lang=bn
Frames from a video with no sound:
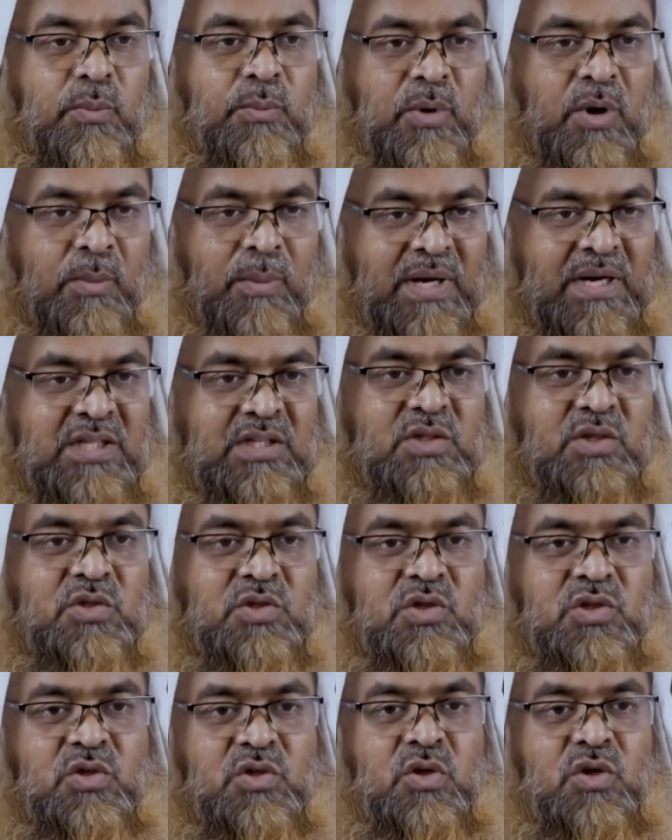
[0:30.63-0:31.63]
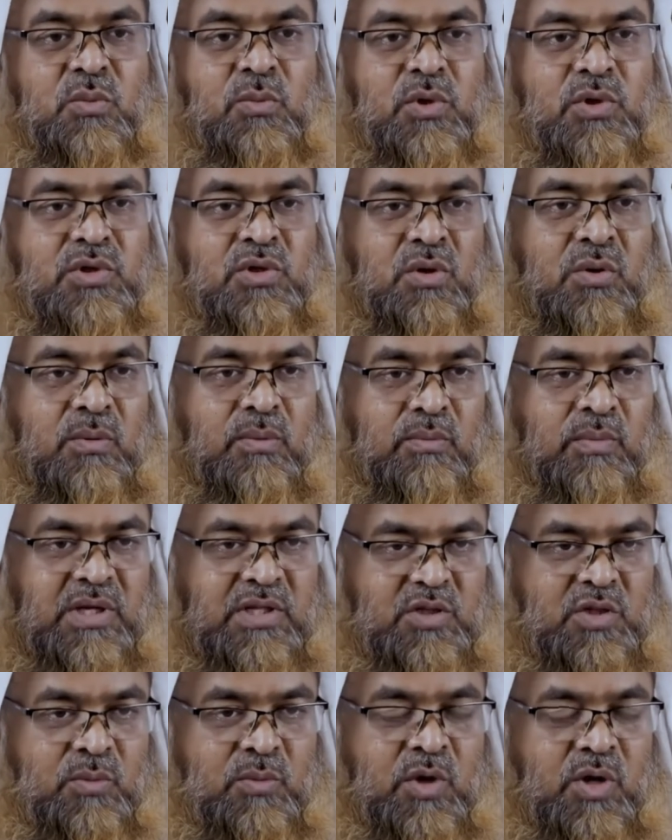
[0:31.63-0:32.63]
প্রমাণিত যদি কোনো বৈধ
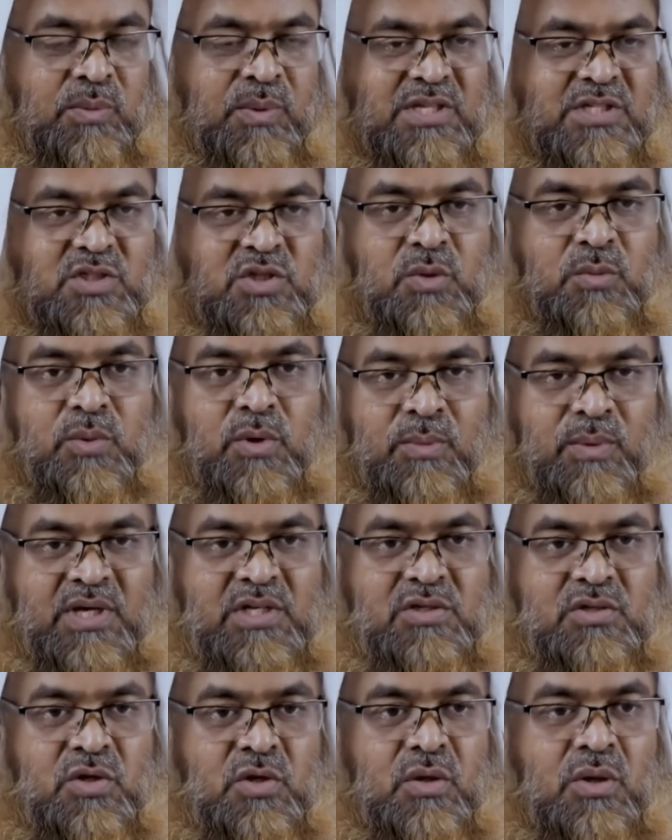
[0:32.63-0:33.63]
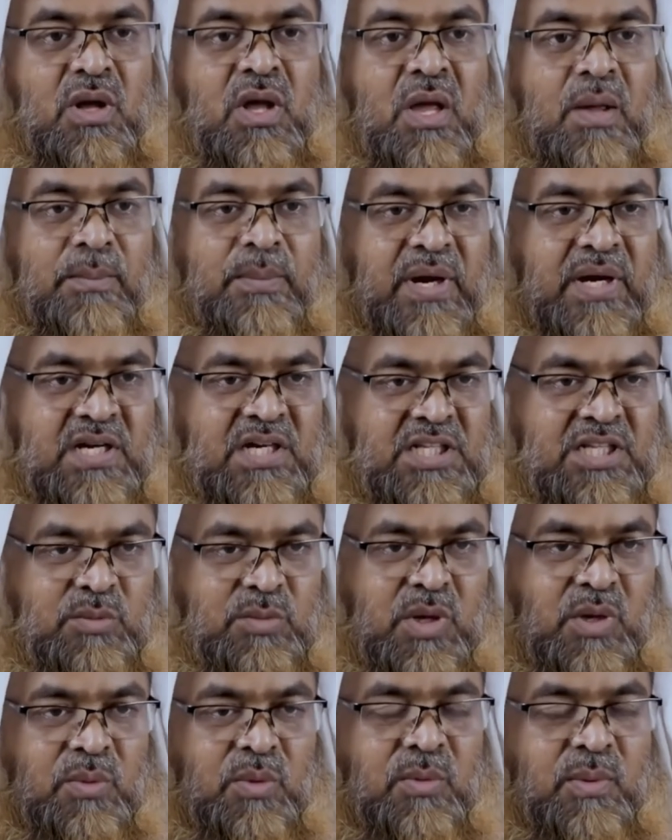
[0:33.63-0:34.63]
মাধ্যম হয় বাস্তব প্রমাণিত
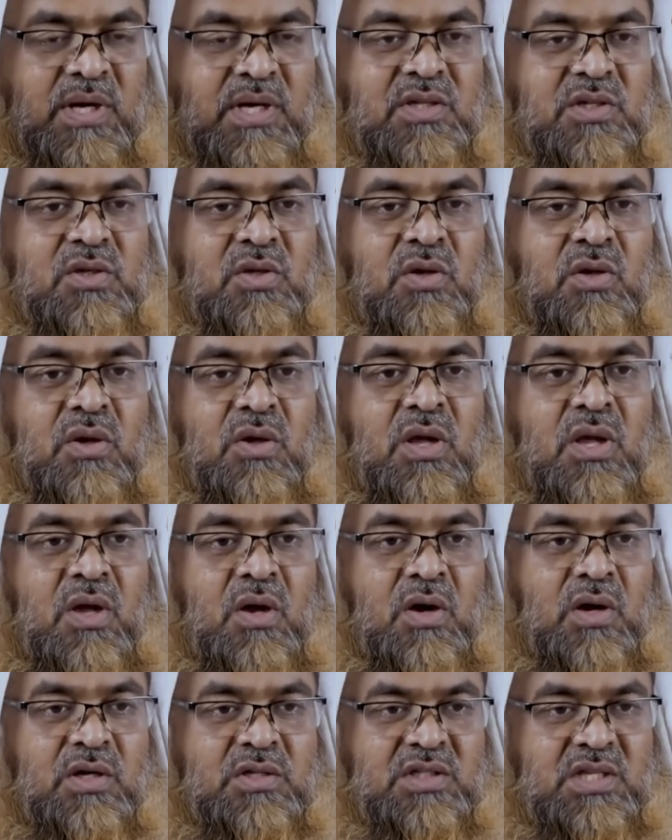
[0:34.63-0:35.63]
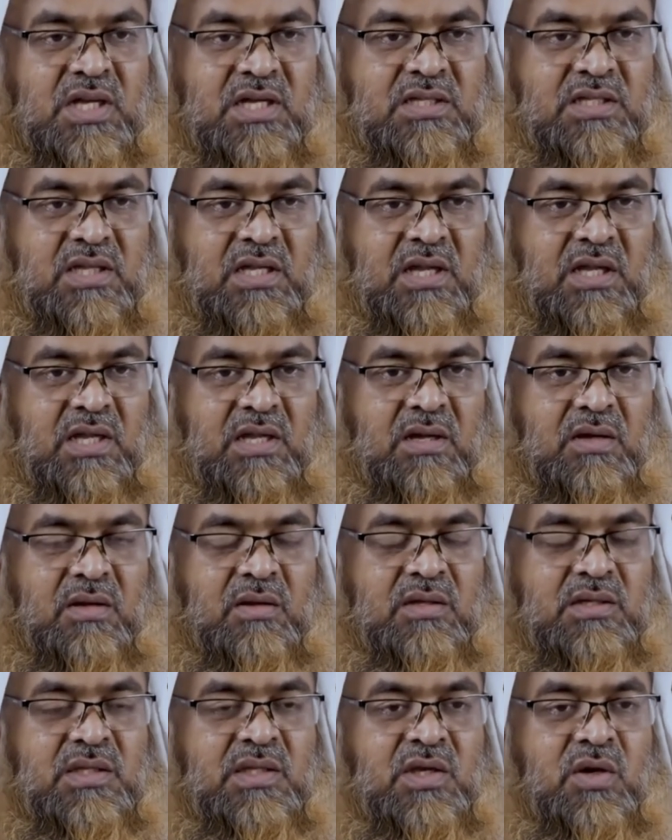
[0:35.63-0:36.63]
প্রাকৃতিকভাবে প্রমাণিত অর্থাৎ
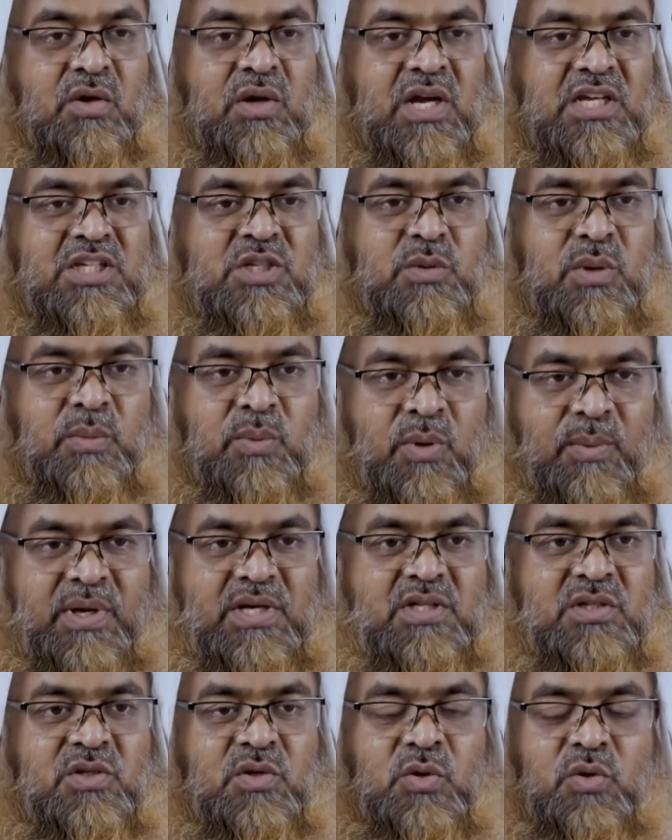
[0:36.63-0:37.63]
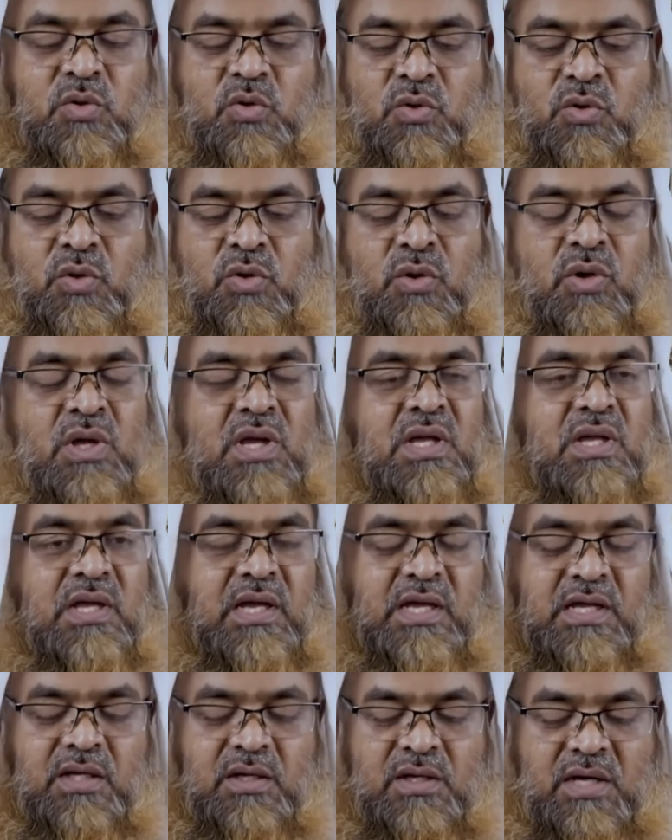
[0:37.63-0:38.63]
ইন্দ্রিয় গ্রাহ্যভাবে প্রমাণিত কোনো
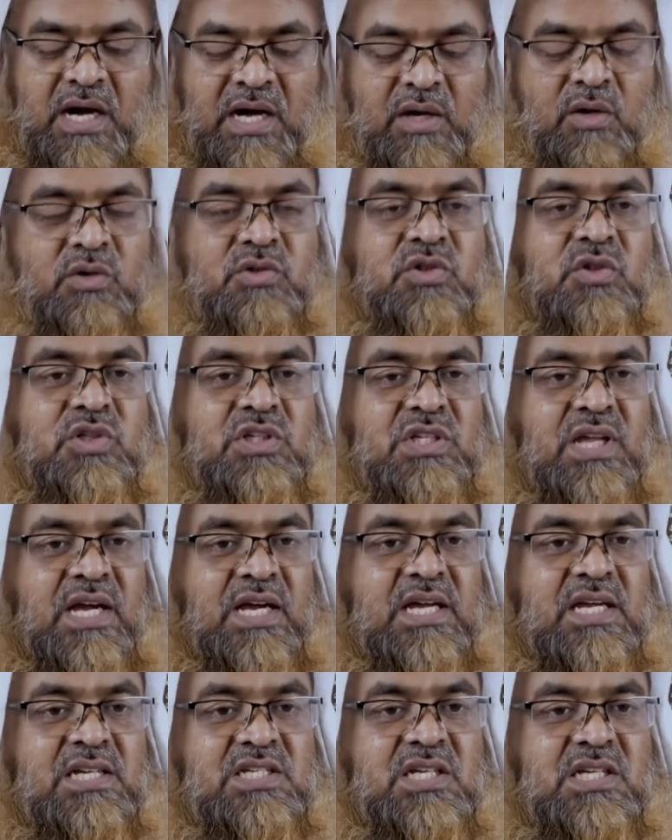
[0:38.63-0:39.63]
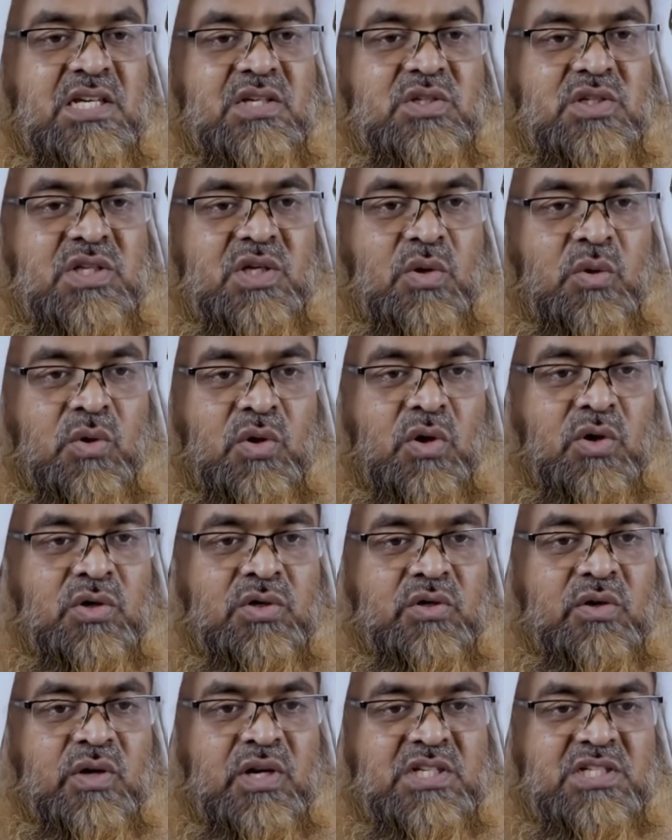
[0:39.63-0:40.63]
কারণ যদি থাকে সেটা যদি কেউ গ্রহণ
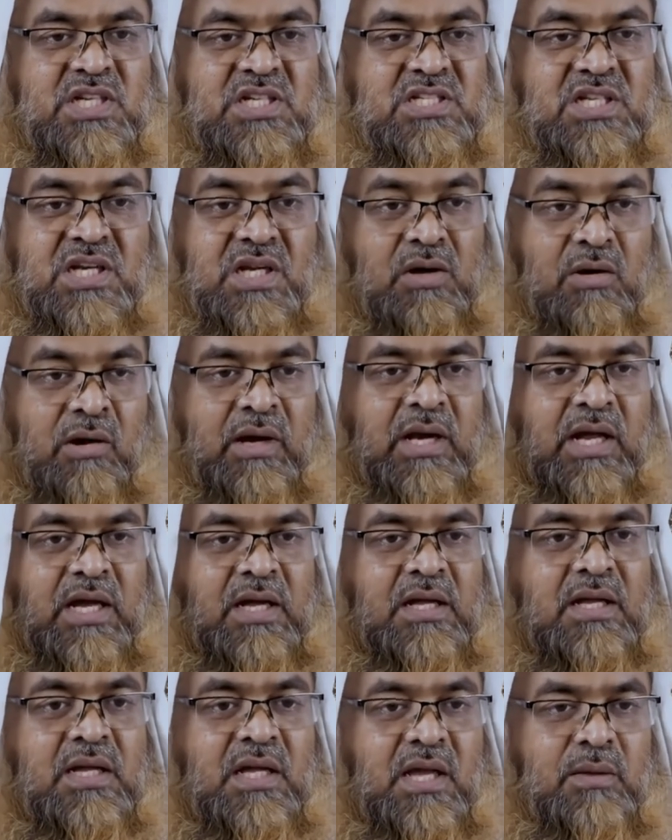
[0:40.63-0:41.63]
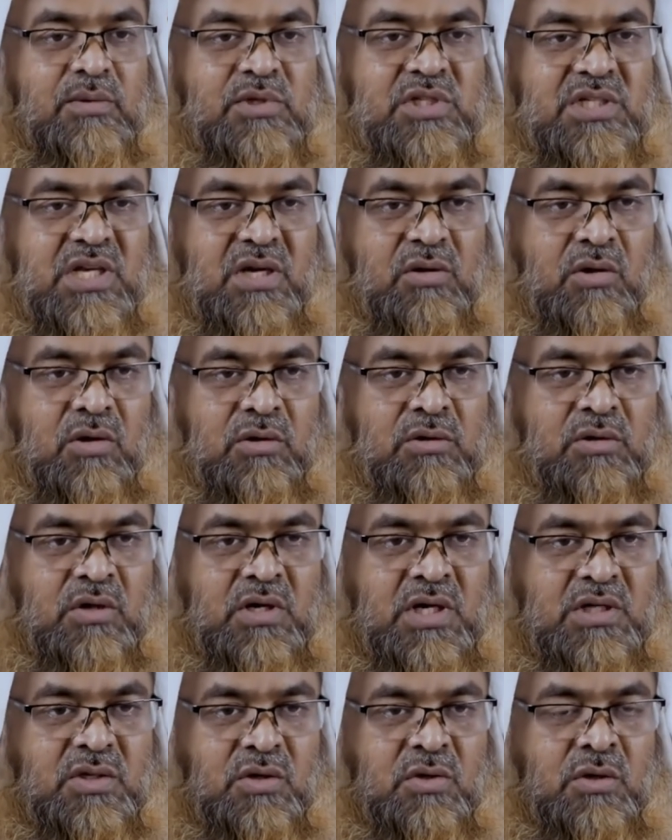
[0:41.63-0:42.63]
করে সেটা শিরিক হয় না এবং সেটা গ্রহণ
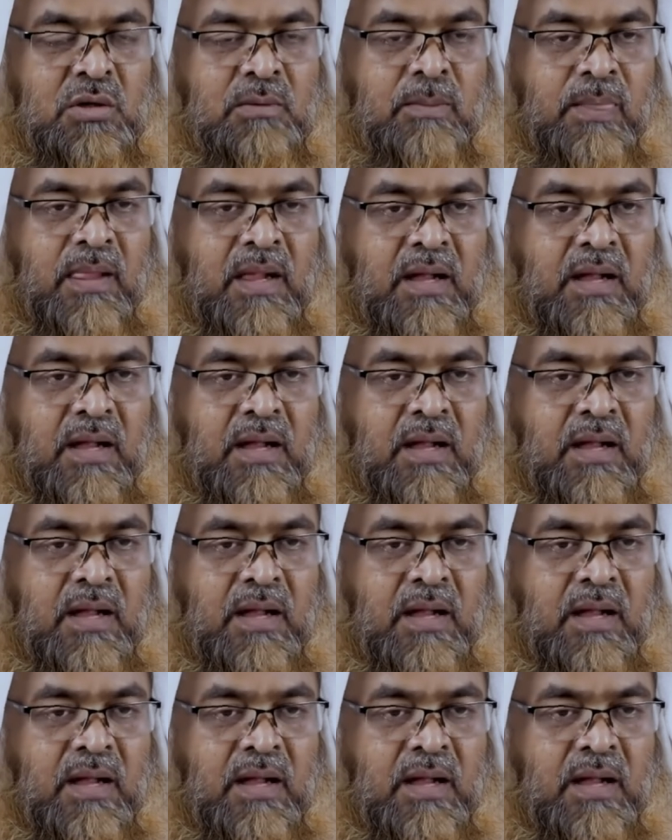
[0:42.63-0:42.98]
করা তখন